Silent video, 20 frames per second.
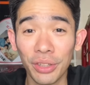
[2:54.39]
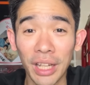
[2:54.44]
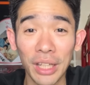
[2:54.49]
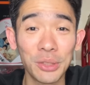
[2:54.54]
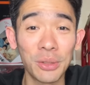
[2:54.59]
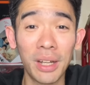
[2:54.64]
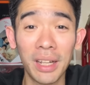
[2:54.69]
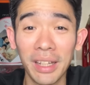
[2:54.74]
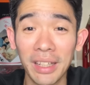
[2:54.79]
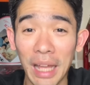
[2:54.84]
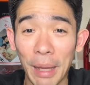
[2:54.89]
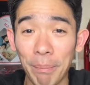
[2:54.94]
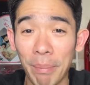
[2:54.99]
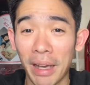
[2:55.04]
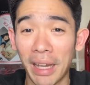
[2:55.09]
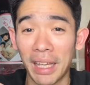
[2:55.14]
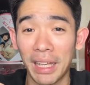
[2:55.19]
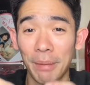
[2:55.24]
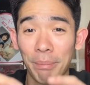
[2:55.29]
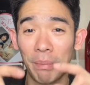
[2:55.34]
Kaso nga lang
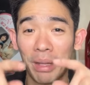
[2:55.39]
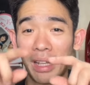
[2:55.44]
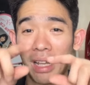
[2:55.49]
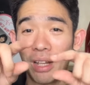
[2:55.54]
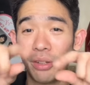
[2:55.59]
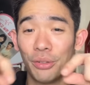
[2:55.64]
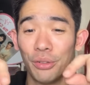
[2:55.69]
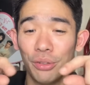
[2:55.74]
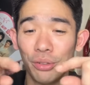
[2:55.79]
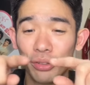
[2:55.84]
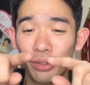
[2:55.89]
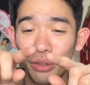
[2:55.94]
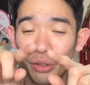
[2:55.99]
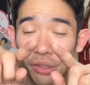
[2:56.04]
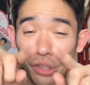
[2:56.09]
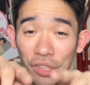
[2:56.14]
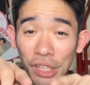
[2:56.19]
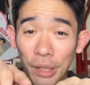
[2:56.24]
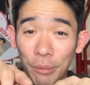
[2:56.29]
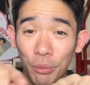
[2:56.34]
napakahirap manalo noon.
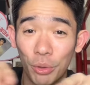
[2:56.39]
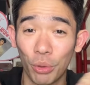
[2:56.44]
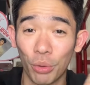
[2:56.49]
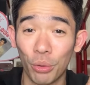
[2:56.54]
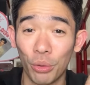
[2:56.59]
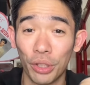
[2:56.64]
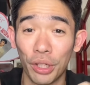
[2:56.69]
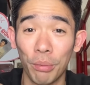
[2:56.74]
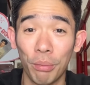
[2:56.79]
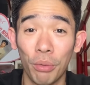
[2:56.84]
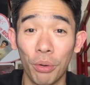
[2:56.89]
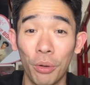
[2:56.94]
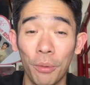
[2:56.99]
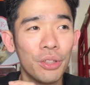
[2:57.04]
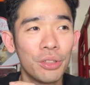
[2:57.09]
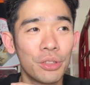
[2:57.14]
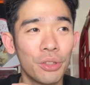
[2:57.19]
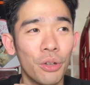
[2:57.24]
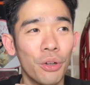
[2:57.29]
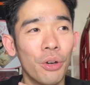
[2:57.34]
Yung shape kukunin mo.
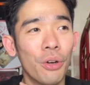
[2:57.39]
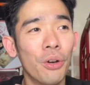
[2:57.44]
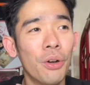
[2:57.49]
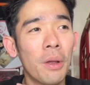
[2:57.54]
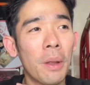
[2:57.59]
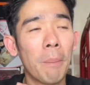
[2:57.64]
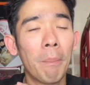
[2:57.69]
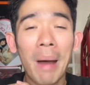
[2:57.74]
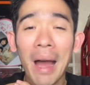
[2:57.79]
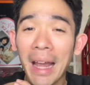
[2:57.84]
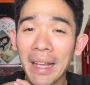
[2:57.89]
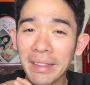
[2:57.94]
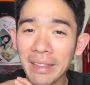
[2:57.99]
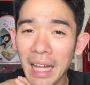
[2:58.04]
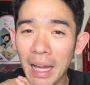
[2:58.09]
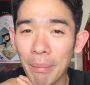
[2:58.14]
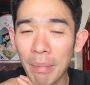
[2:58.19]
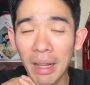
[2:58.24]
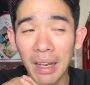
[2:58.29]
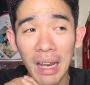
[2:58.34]
So, bakit
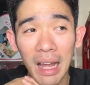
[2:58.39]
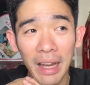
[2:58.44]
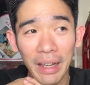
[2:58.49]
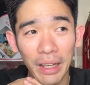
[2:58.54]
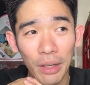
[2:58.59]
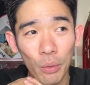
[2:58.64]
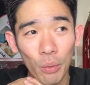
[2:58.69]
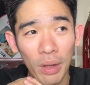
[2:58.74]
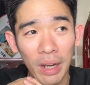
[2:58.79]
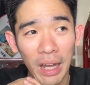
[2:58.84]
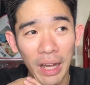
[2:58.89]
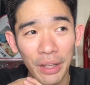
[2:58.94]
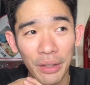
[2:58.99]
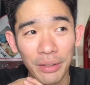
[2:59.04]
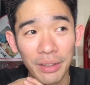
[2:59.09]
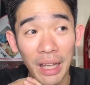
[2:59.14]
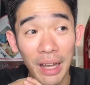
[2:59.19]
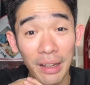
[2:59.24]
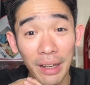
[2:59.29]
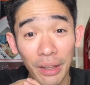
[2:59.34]
nga ba laging wala
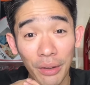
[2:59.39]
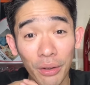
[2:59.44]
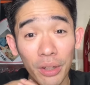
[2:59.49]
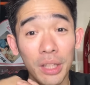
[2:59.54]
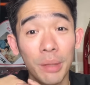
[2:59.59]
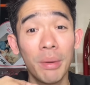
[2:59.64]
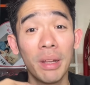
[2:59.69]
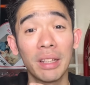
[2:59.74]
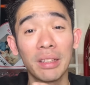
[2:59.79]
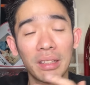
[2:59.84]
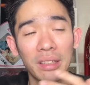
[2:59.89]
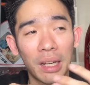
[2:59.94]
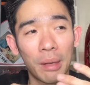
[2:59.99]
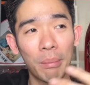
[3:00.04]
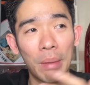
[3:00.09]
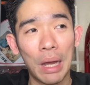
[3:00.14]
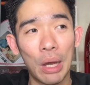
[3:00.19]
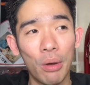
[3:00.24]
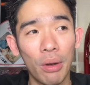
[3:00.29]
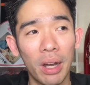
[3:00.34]
yung nanay ko? Di ba
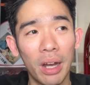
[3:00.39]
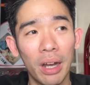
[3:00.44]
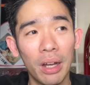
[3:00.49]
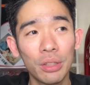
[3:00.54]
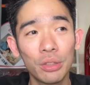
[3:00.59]
nagtatrabaho nga?